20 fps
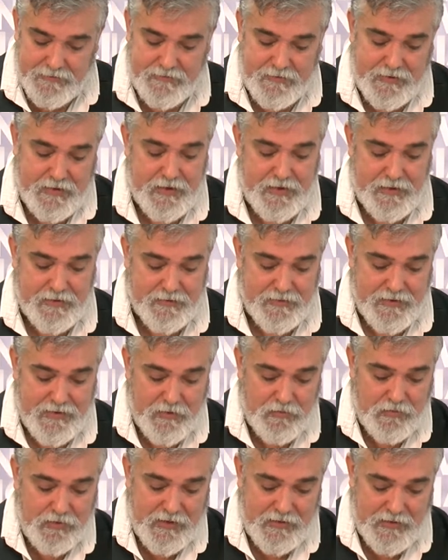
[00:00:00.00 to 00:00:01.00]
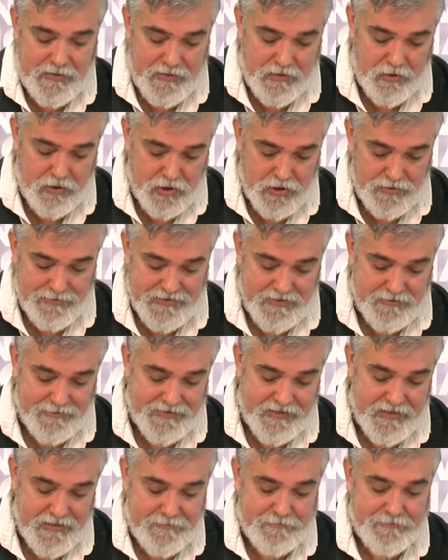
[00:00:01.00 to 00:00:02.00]
Izquierda Unida en Córdoba,
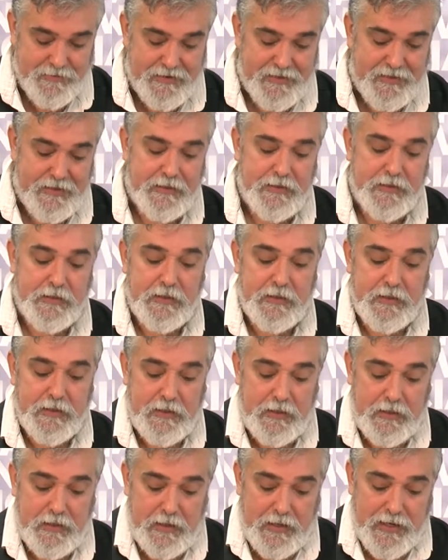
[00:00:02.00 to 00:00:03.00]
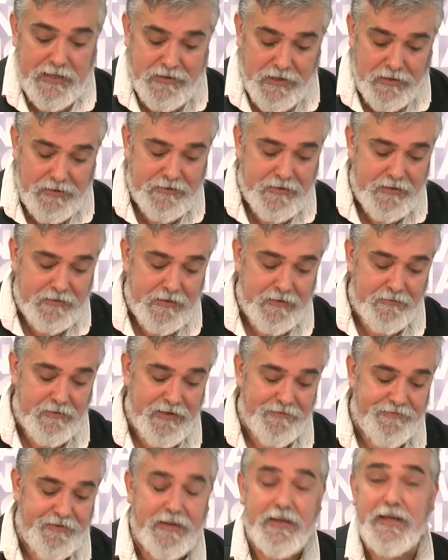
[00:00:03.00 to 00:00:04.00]
Sebastián Pérez, ha solicitado a
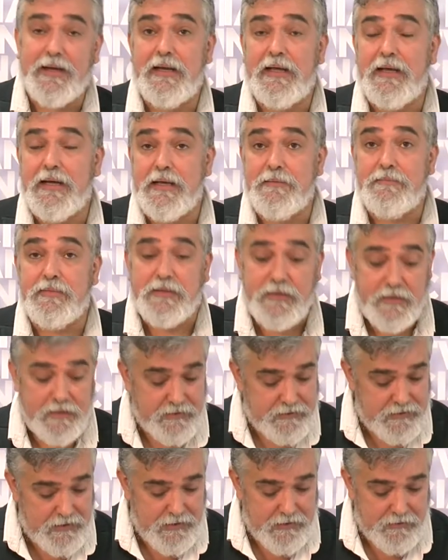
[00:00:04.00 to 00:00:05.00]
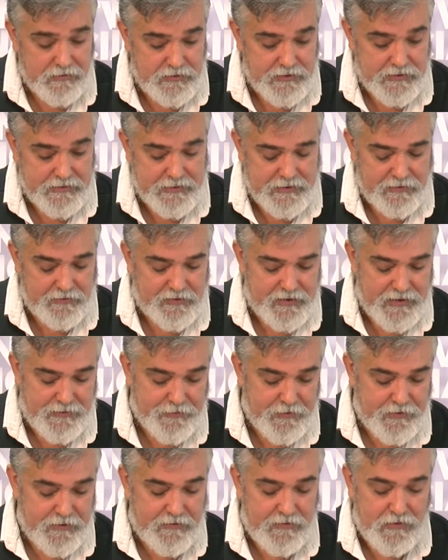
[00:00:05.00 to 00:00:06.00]
la Fiscalía que investigue si la Junta de Andalucía ha
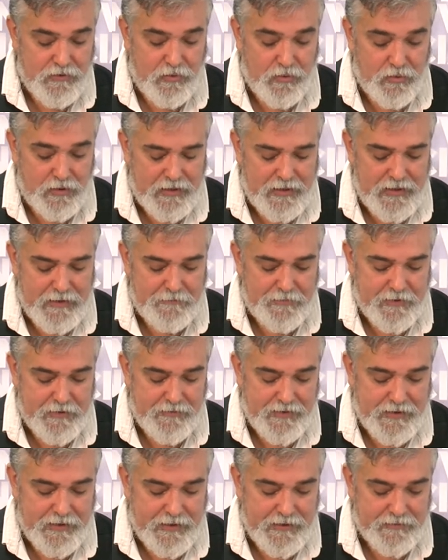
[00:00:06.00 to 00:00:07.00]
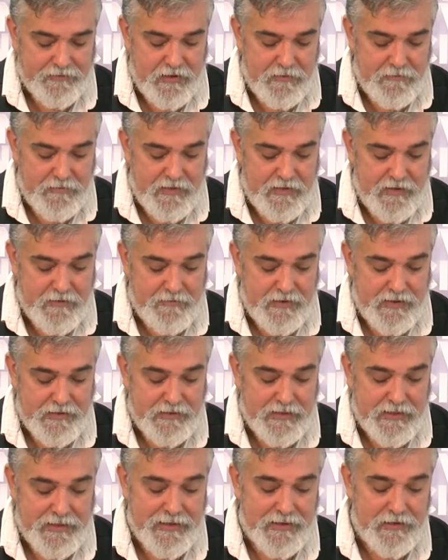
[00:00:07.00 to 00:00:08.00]
podido incurrir en prevaricación
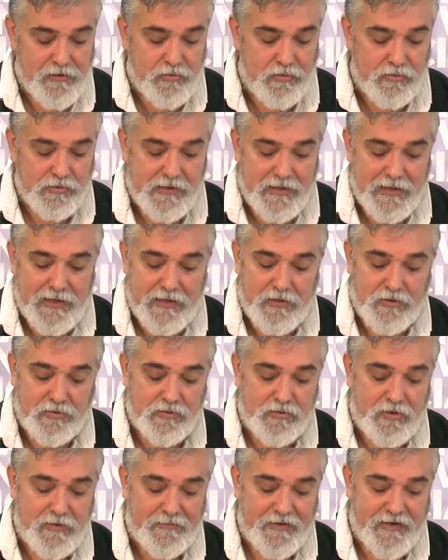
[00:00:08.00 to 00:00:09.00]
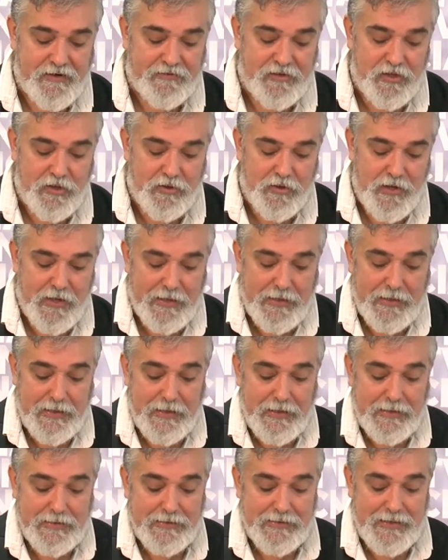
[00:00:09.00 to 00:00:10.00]
medioambiental al ocultar la contaminación
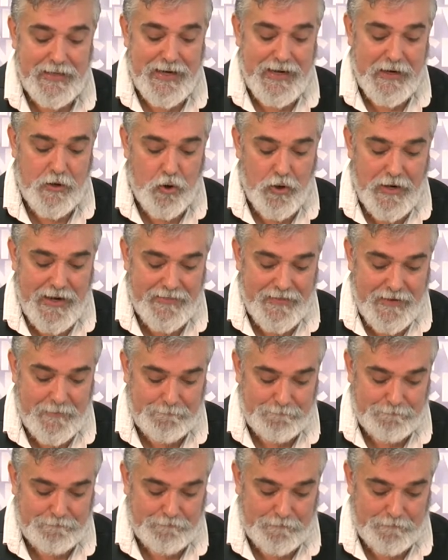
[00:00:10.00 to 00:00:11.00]
de la colada